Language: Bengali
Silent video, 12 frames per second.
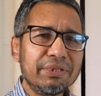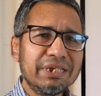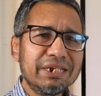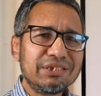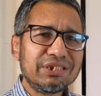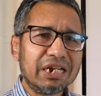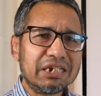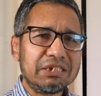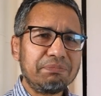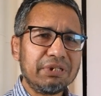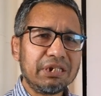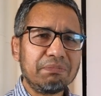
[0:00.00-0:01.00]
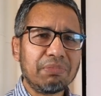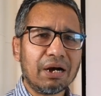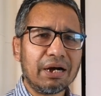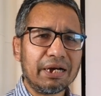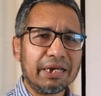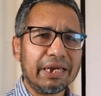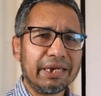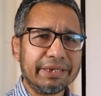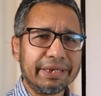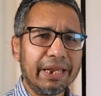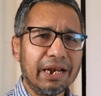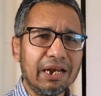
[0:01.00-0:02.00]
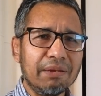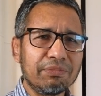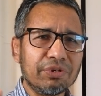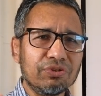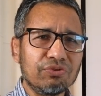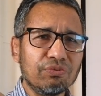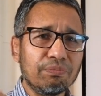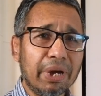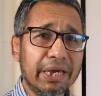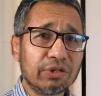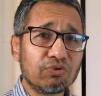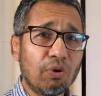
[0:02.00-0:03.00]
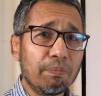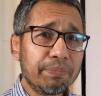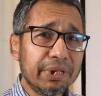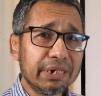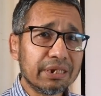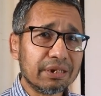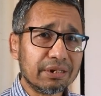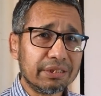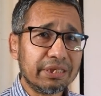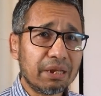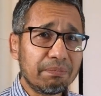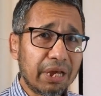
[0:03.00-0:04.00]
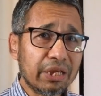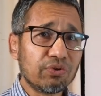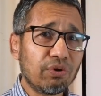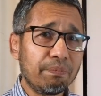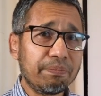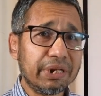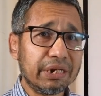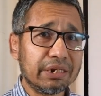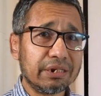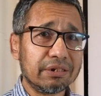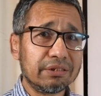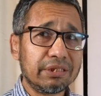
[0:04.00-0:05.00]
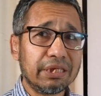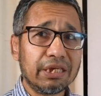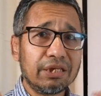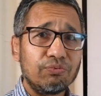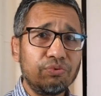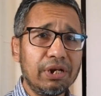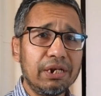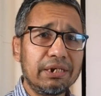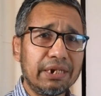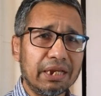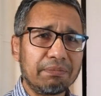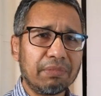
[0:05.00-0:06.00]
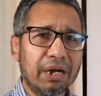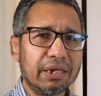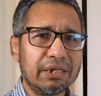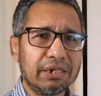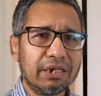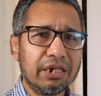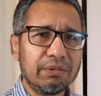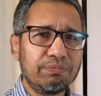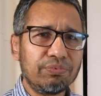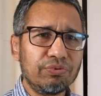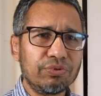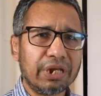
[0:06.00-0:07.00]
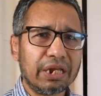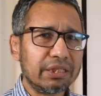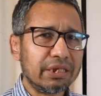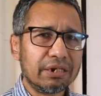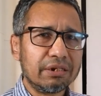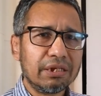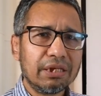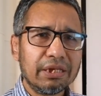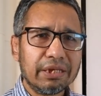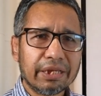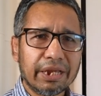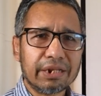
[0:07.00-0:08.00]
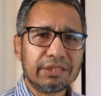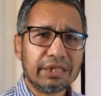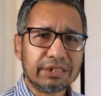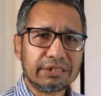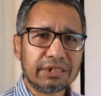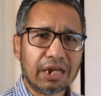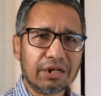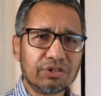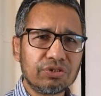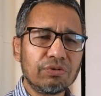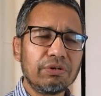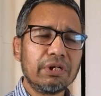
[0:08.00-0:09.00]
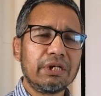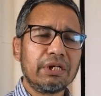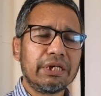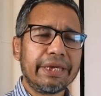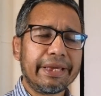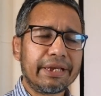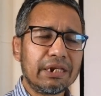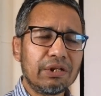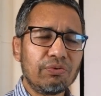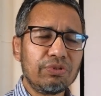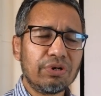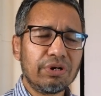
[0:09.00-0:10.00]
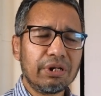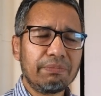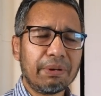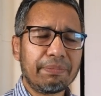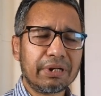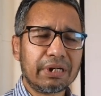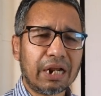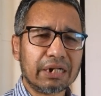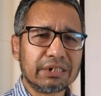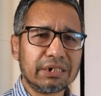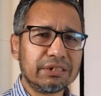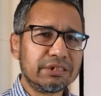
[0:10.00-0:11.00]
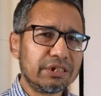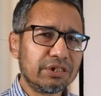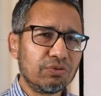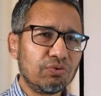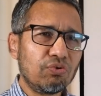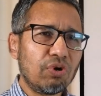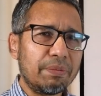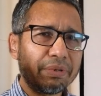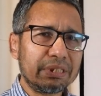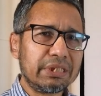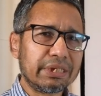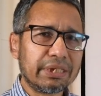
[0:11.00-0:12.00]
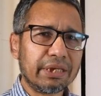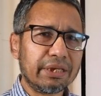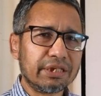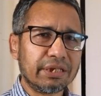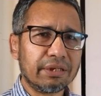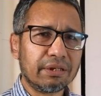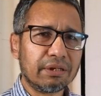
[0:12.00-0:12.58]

আমাদের চ্যাট জিপিটি বা এই এলএলএম কিন্তু মাই কম্পেনিয়ান দে আর মাই কম্পেনিয়ান দে উইল টেক মাই ইনপুট অ্যান্ড দেন গেট থিংস ডান সো এখানে ওই ধরনের ব্যাপারটা আসে না যে ও আমার থেকে